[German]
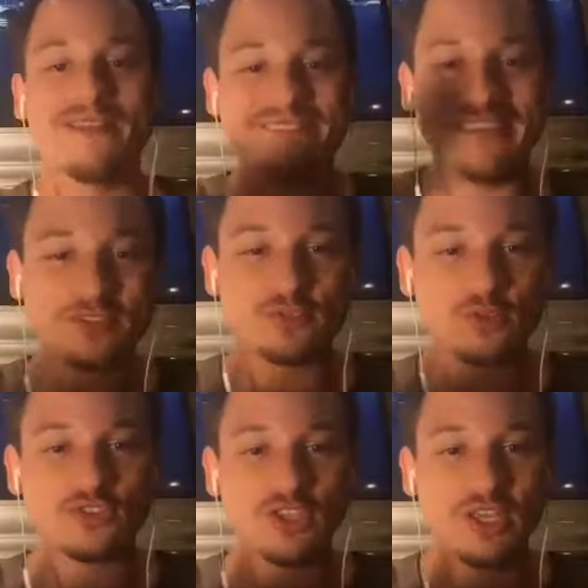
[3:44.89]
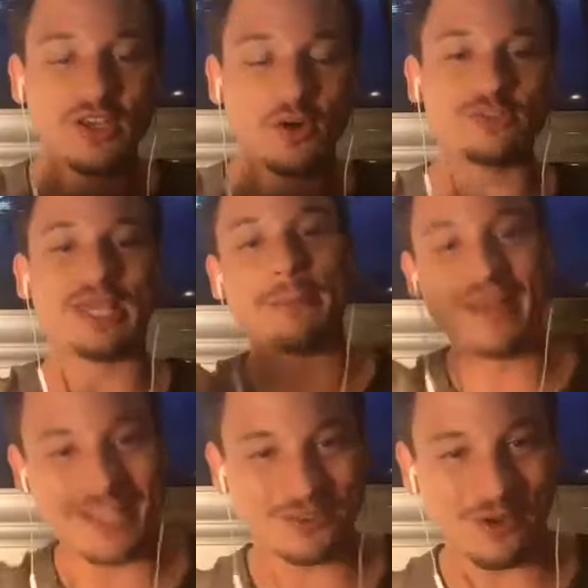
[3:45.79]
versus uns
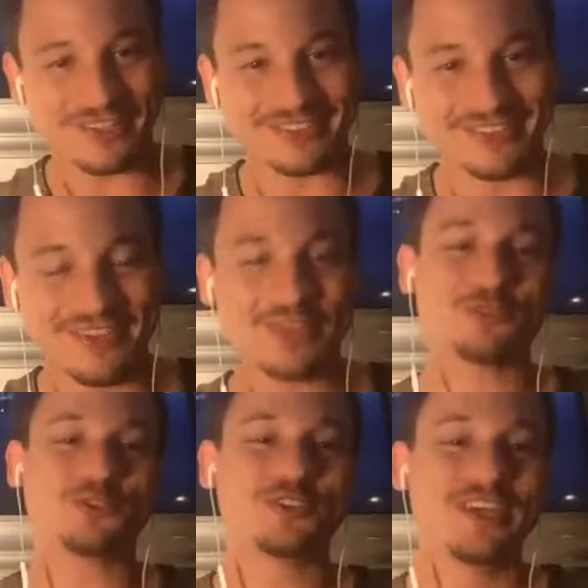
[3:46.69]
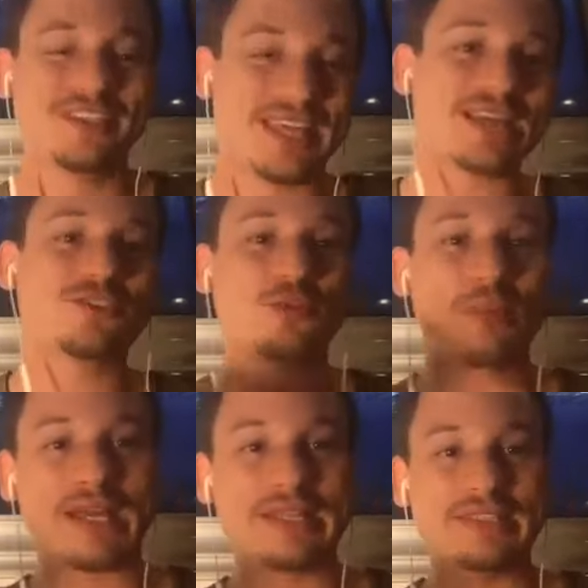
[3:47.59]
ablenken zu lassen, versus Sachen zu
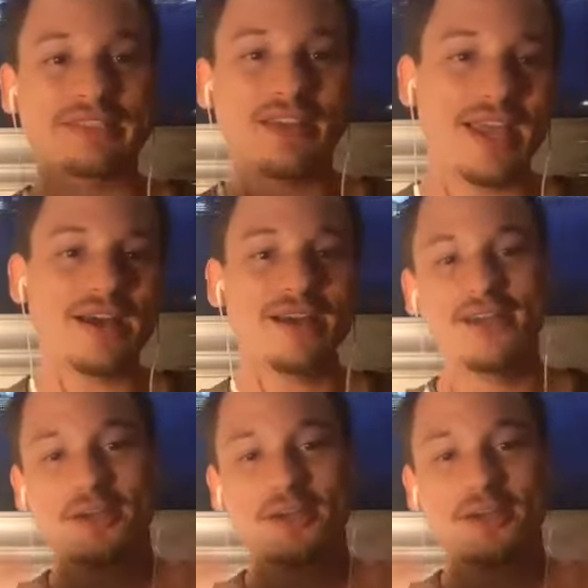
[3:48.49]
machen, die, naja,